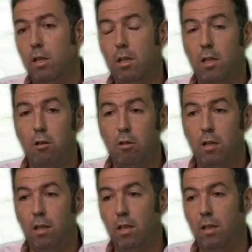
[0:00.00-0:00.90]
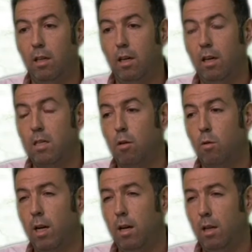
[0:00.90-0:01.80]
intento de, guerrilla
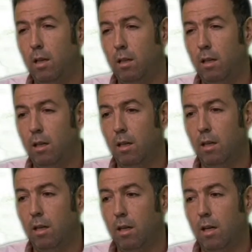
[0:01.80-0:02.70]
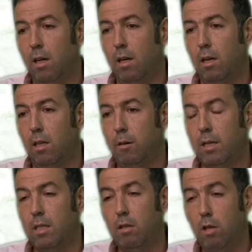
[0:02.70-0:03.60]
rural este, que había
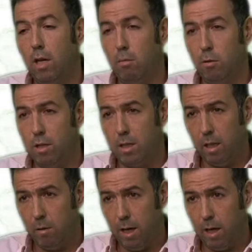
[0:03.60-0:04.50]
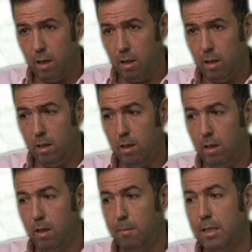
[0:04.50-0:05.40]
sido ideado por el Che Guevara
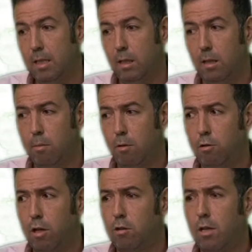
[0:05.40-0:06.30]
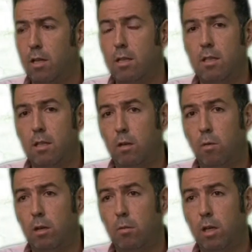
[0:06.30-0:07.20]
de, de Macetti pocos años antes, en el
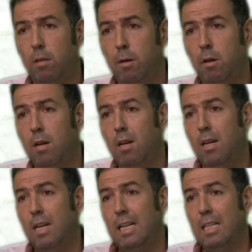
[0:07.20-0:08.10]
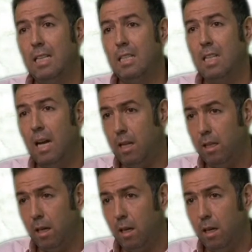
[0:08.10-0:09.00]
64, por ejemplo, es en
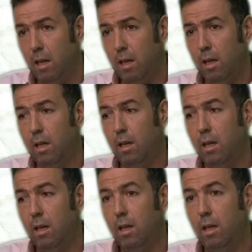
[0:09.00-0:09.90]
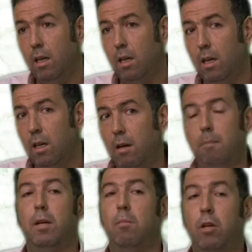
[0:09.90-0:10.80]
Salta. Eh,
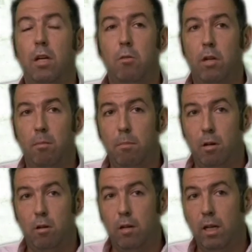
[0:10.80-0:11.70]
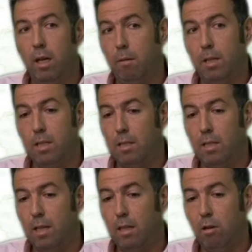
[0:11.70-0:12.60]
pero ¿por qué, por ejemplo, el ERP dice
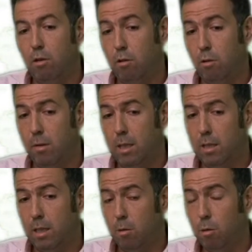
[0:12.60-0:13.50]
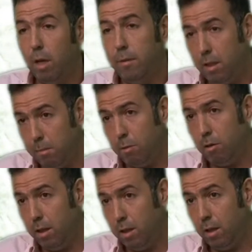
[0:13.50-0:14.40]
Salta no y Tucumán sí? Justamente
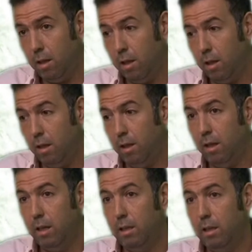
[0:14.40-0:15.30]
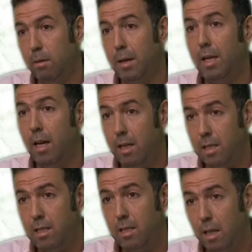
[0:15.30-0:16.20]
por este, este tema de la
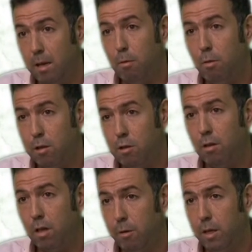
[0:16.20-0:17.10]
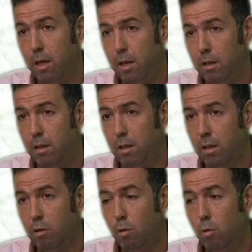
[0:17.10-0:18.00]
densidad de población que había
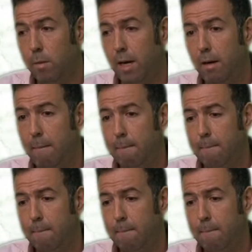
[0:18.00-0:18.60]
en, Tucumán